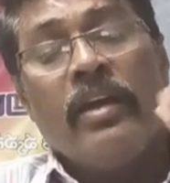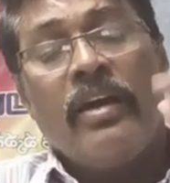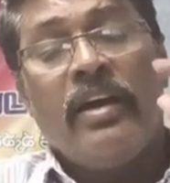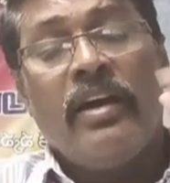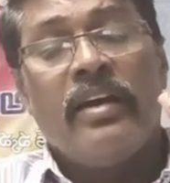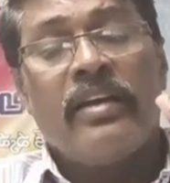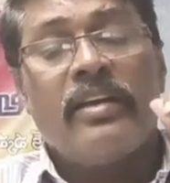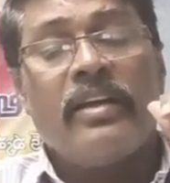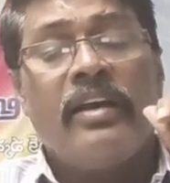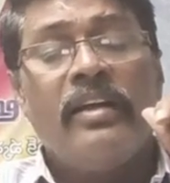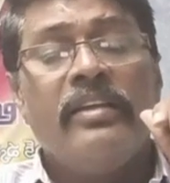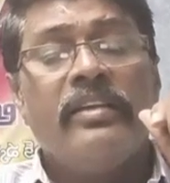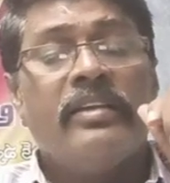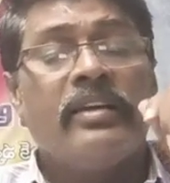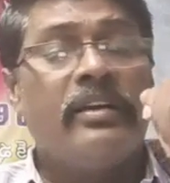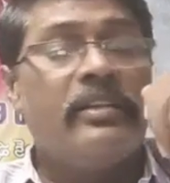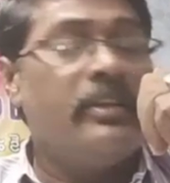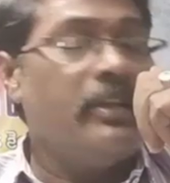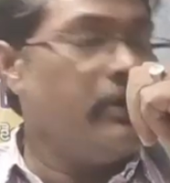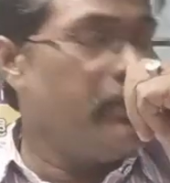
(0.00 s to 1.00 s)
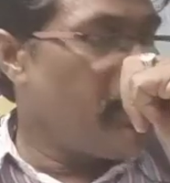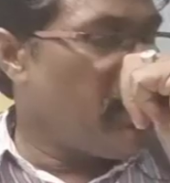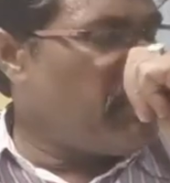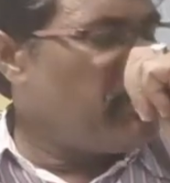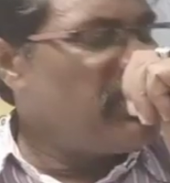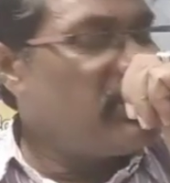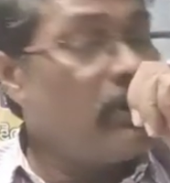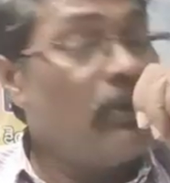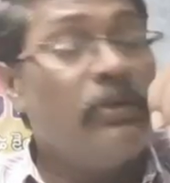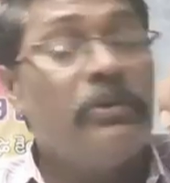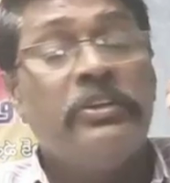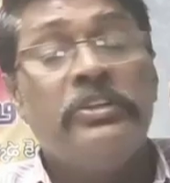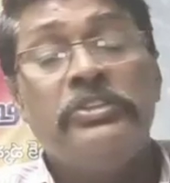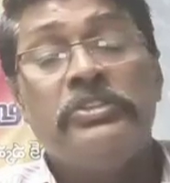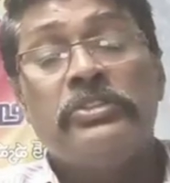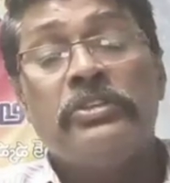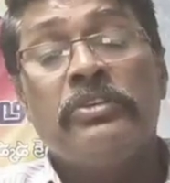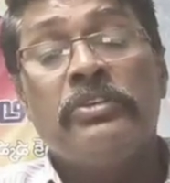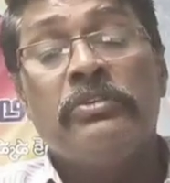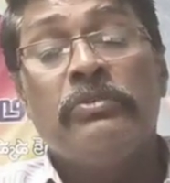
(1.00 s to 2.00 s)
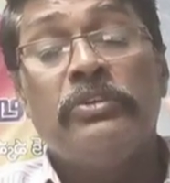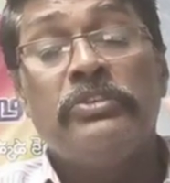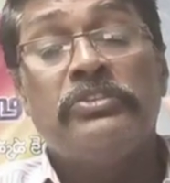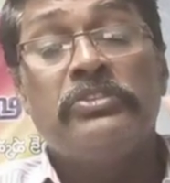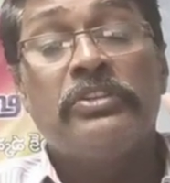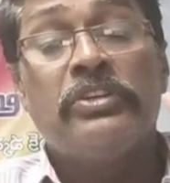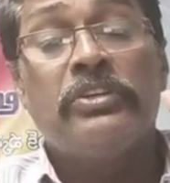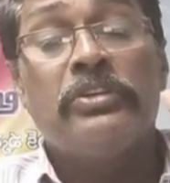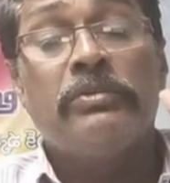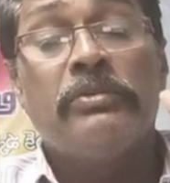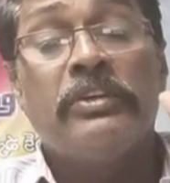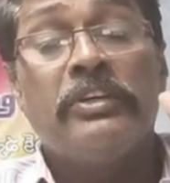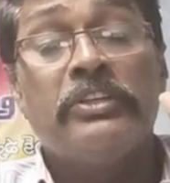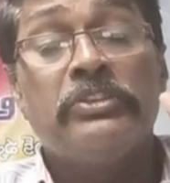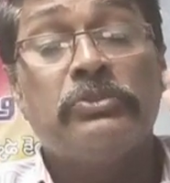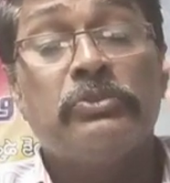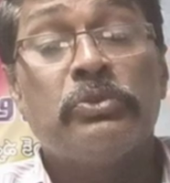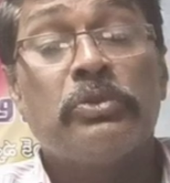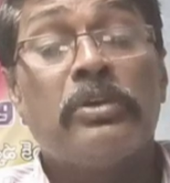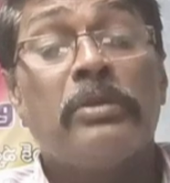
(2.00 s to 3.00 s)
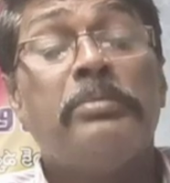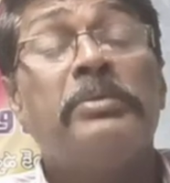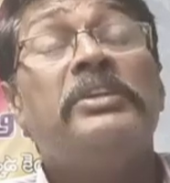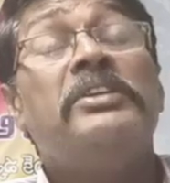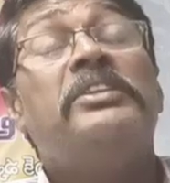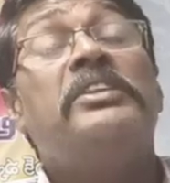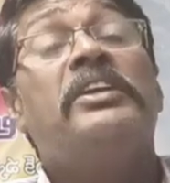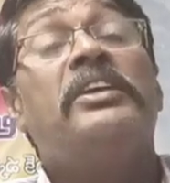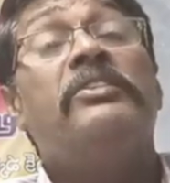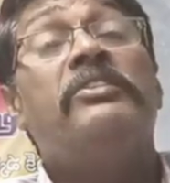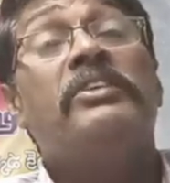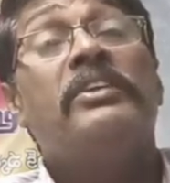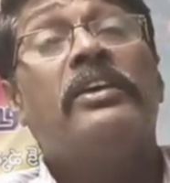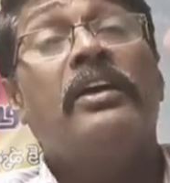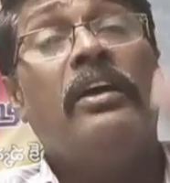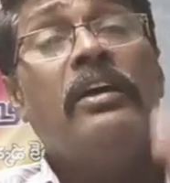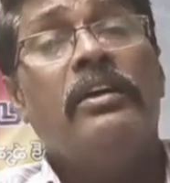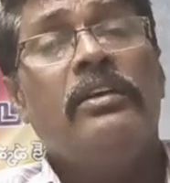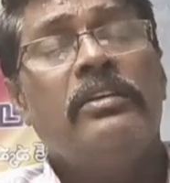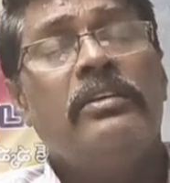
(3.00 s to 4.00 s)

ఆ కాళికాదేవి అంశలో నుంచి నువ్వు వచ్చినటువంటి సురభీదేవిగా